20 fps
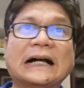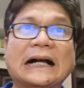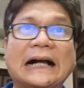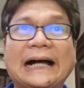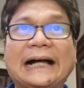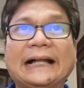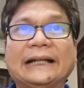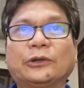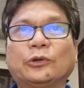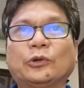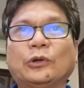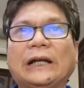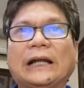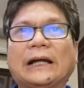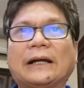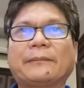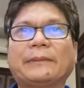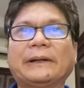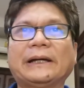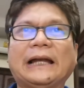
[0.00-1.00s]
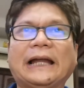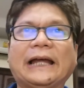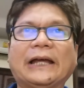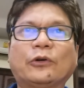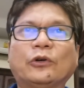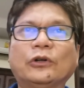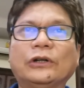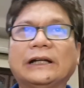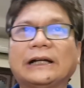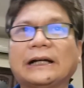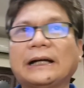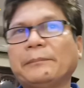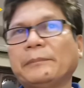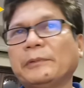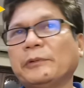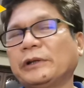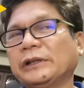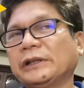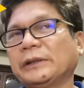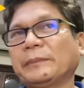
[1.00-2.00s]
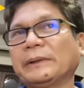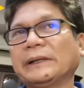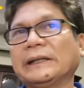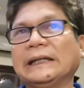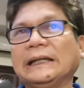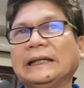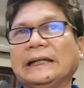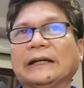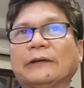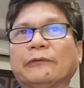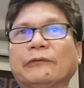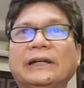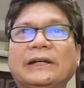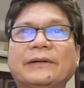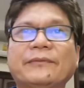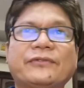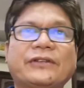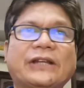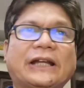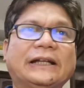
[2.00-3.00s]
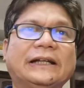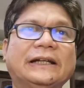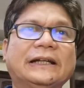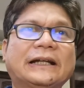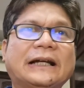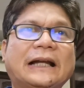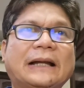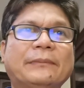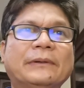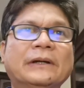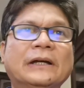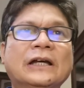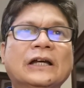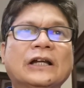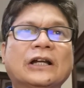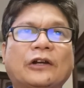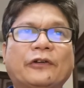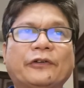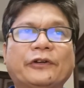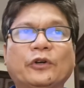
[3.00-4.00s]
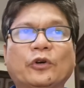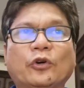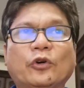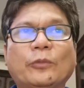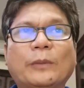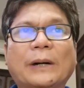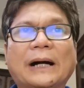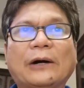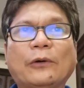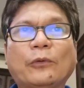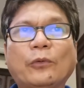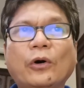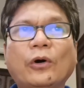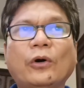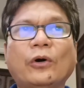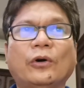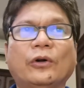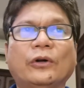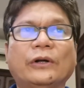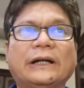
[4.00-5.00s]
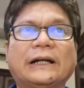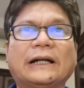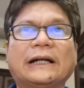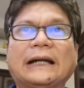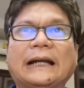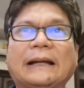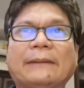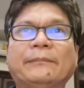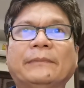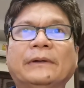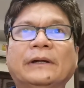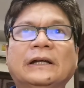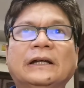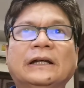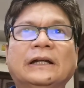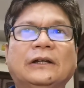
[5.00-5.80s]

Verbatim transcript: ขาดตัวหลักไปหลายคนนะครับ ไม่ว่าจะเป็นอิลิก วิลเลียมสันนะครับคาดิโอ บาโว นะครับ